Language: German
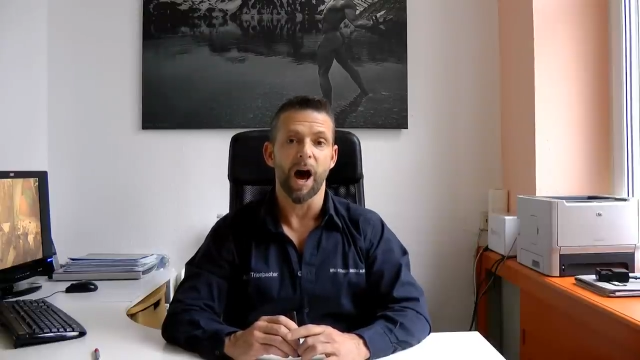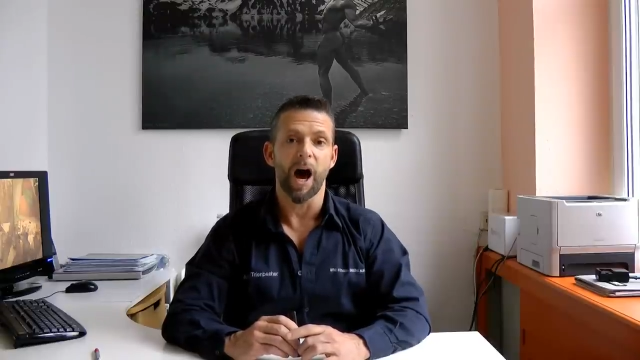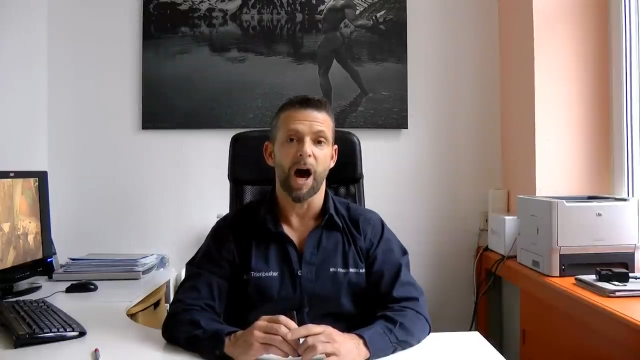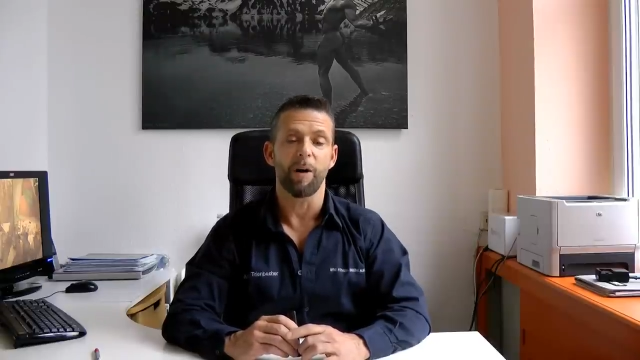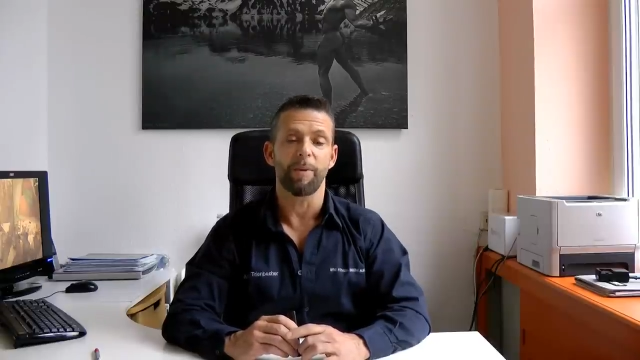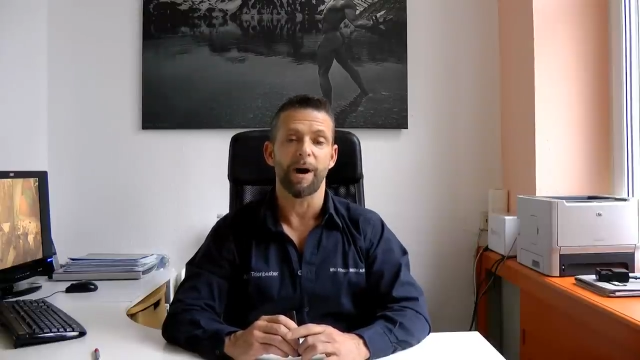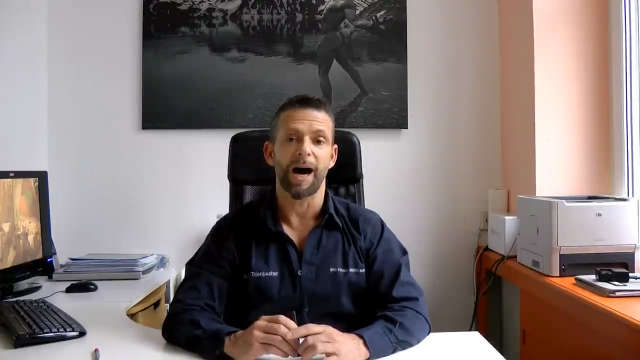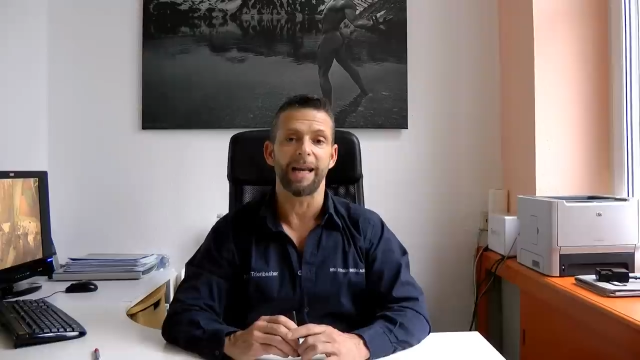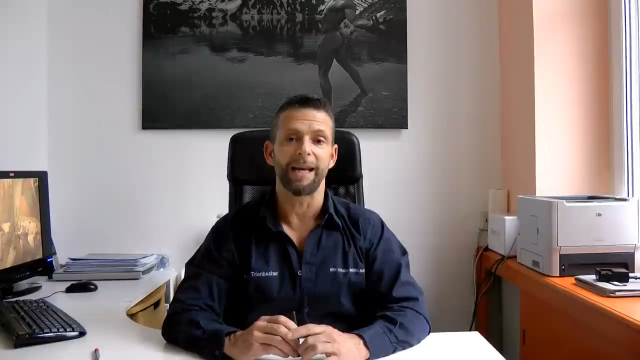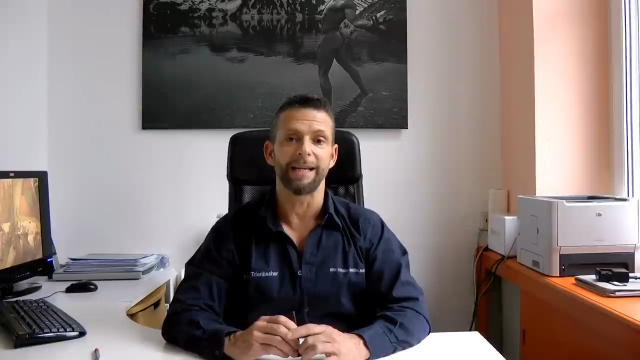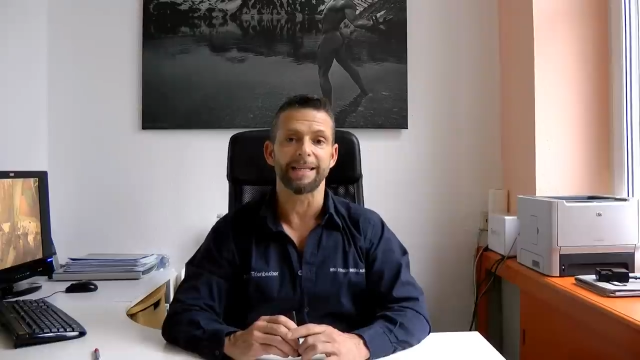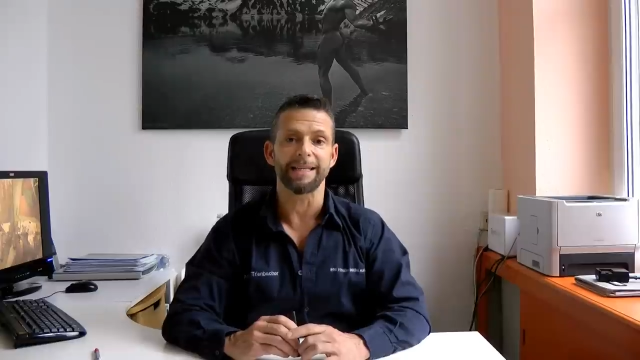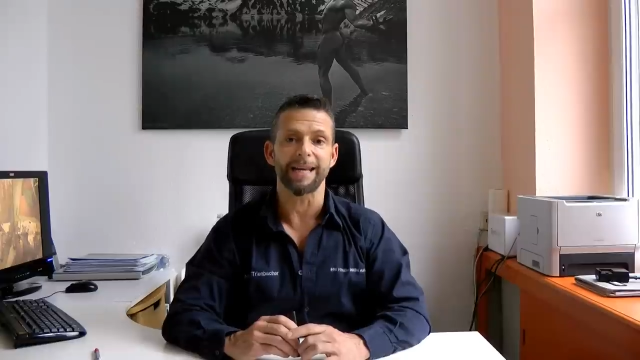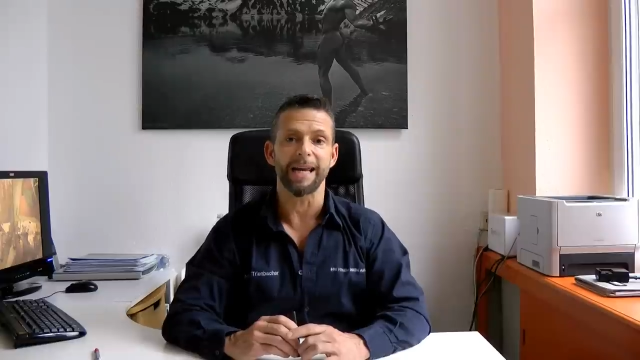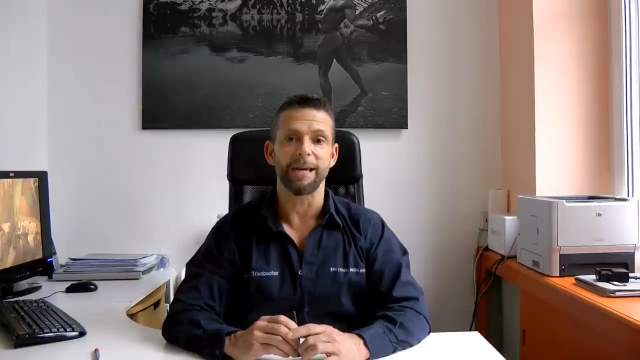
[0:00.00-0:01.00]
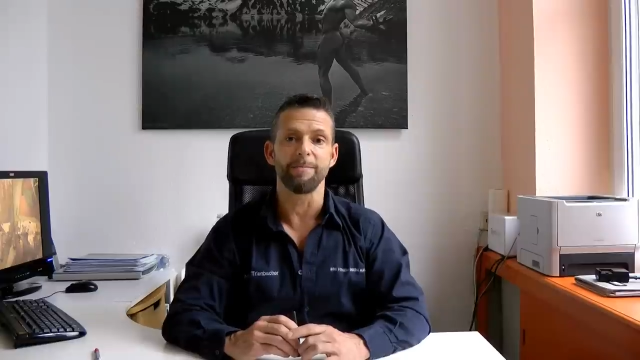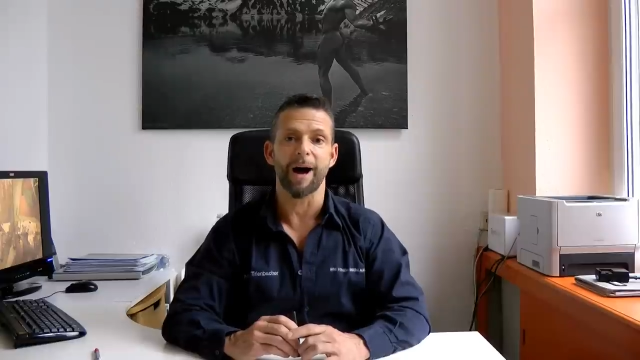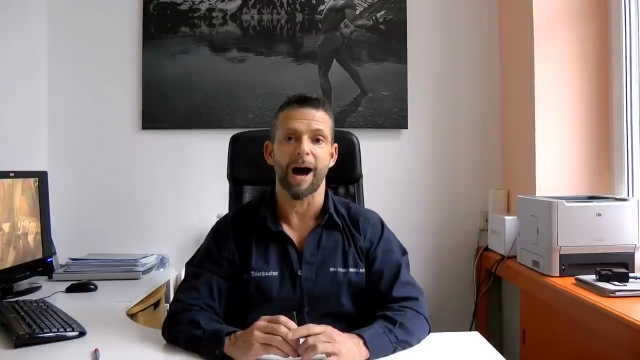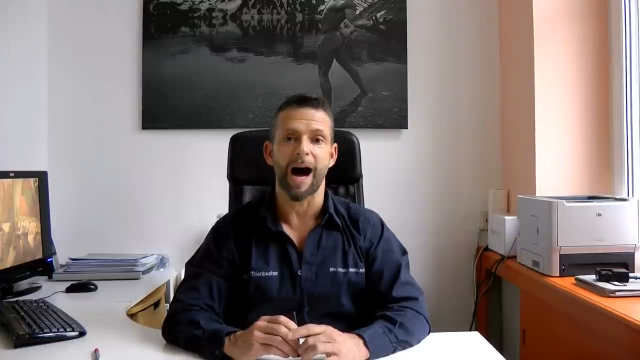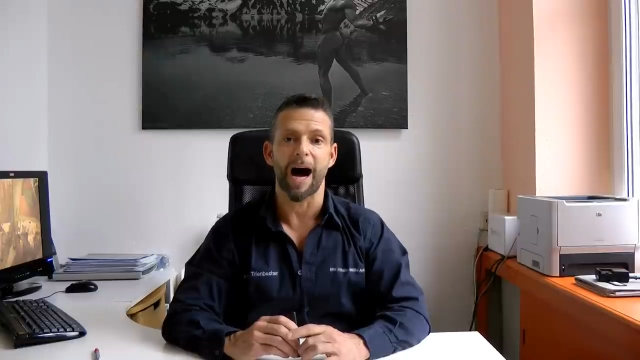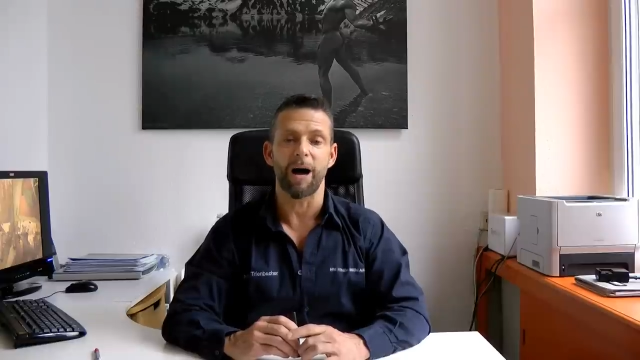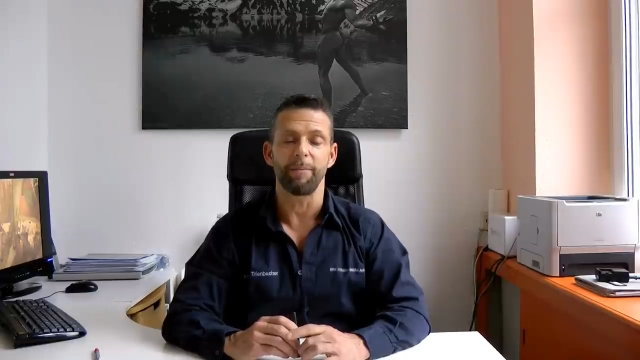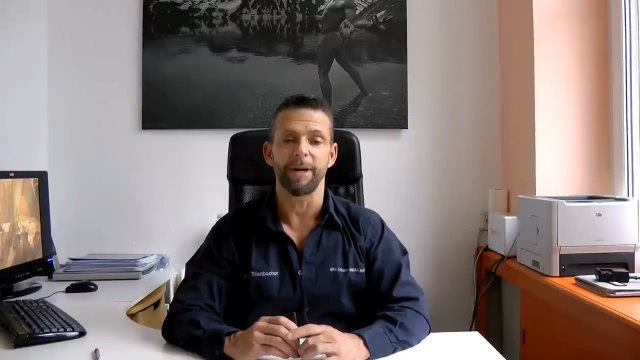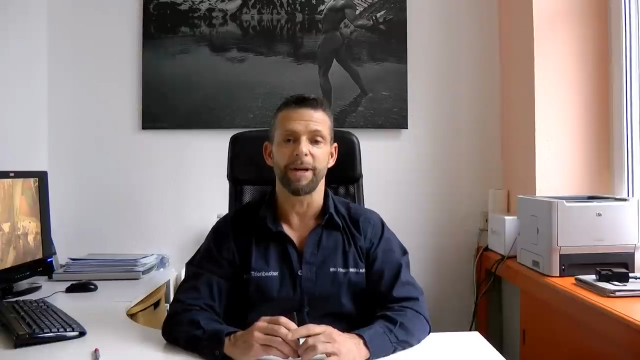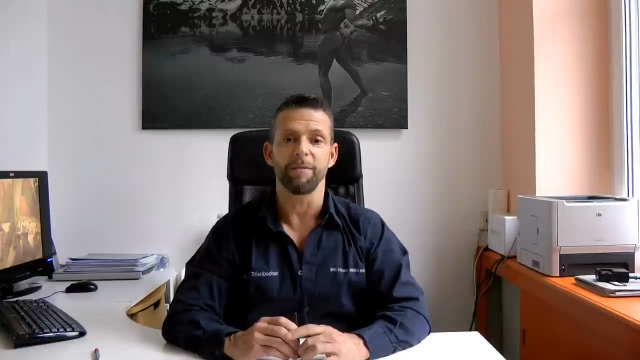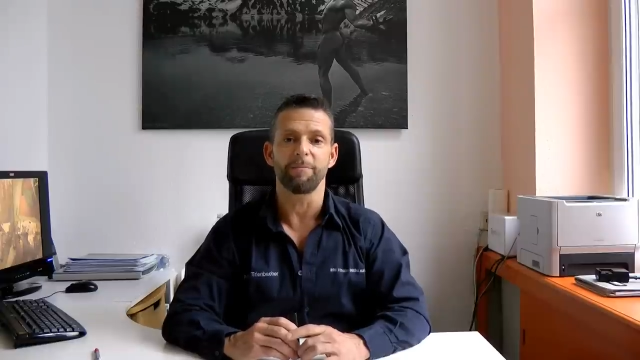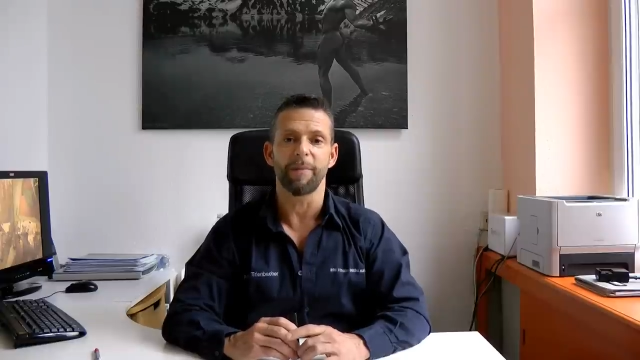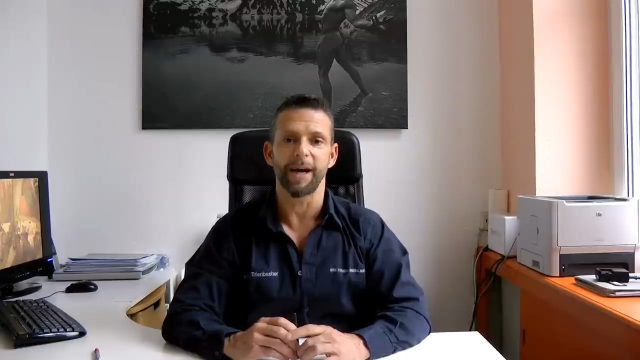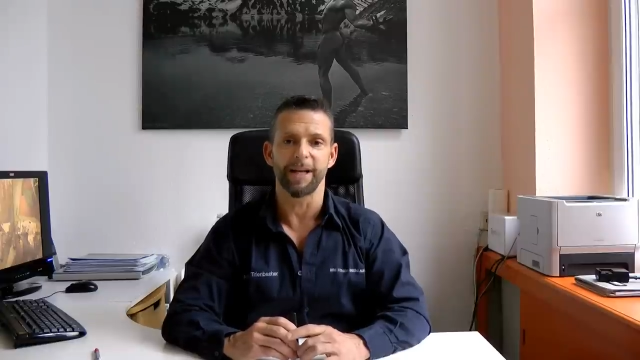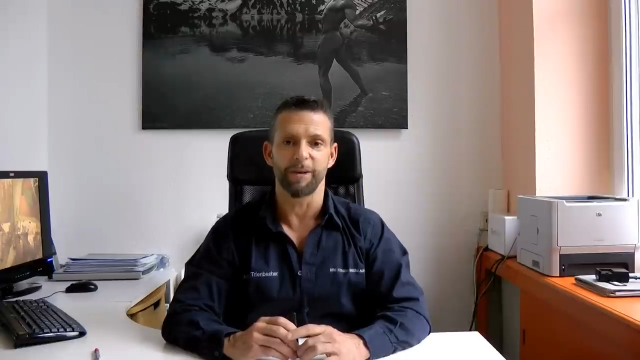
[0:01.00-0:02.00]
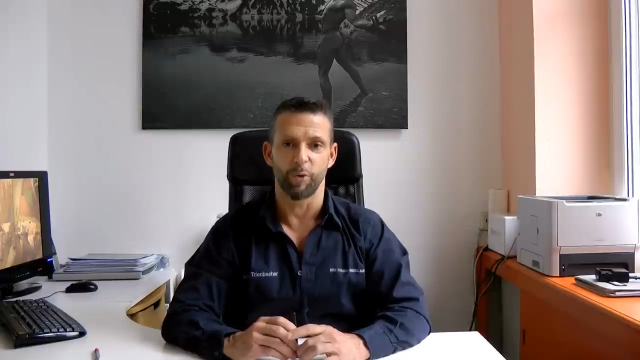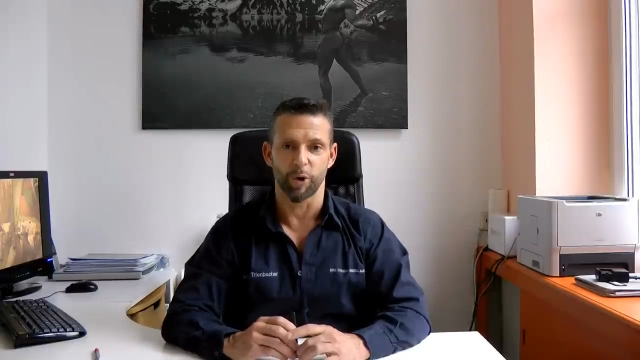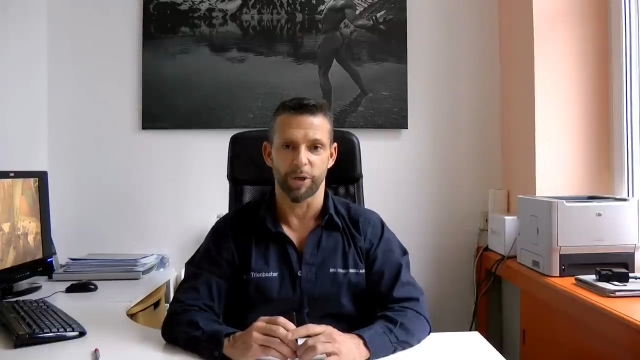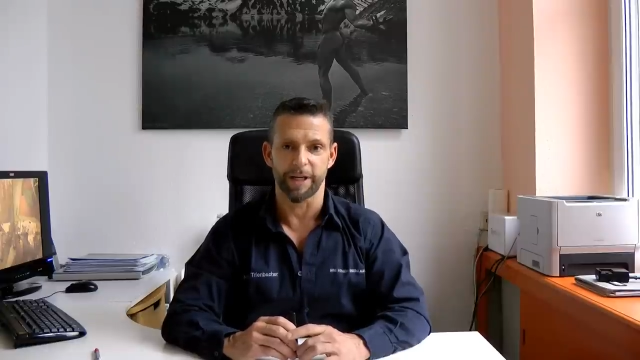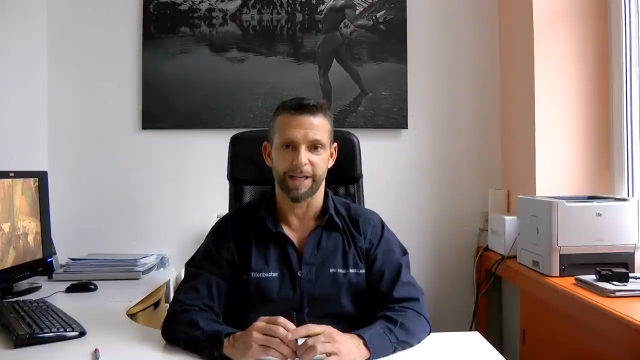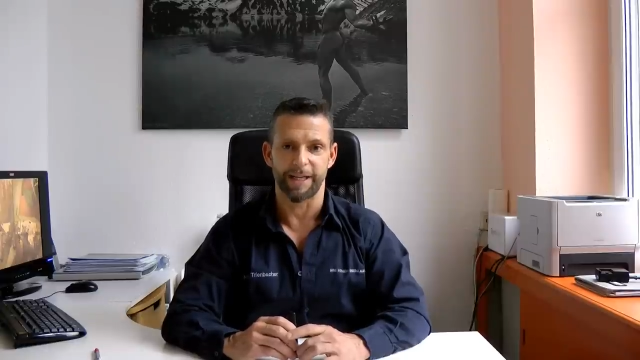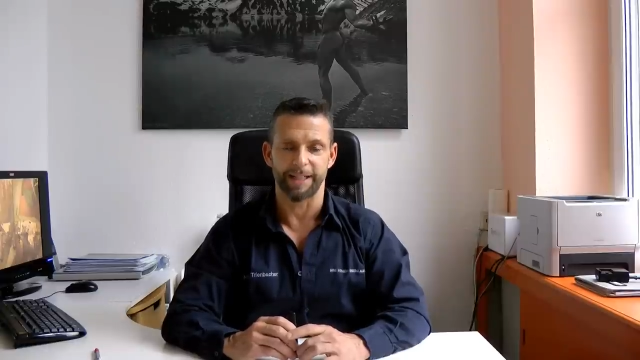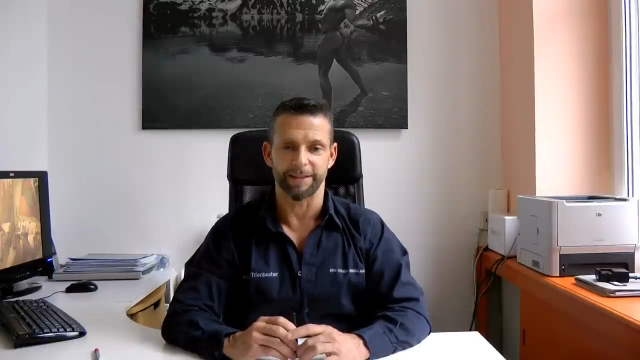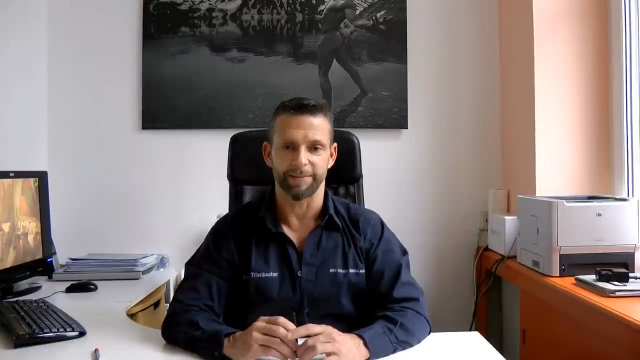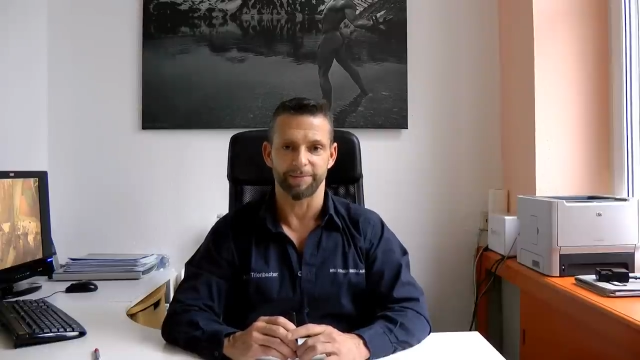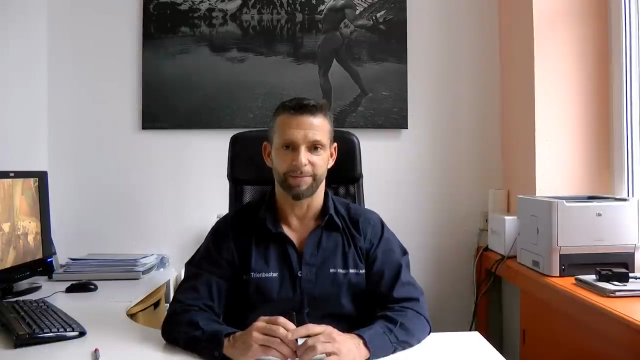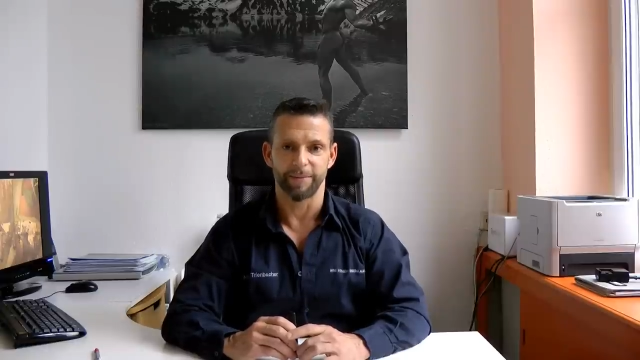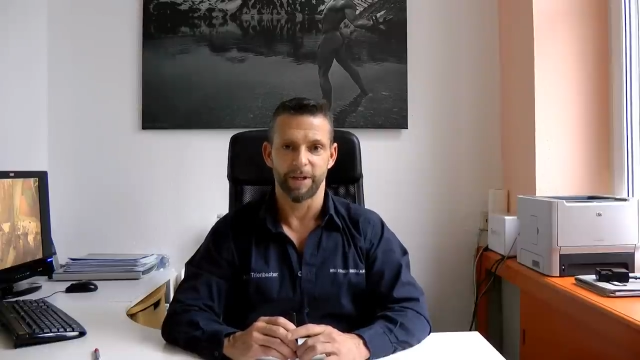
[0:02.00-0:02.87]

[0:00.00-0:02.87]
aber alles im Rahmen meiner Möglichkeiten.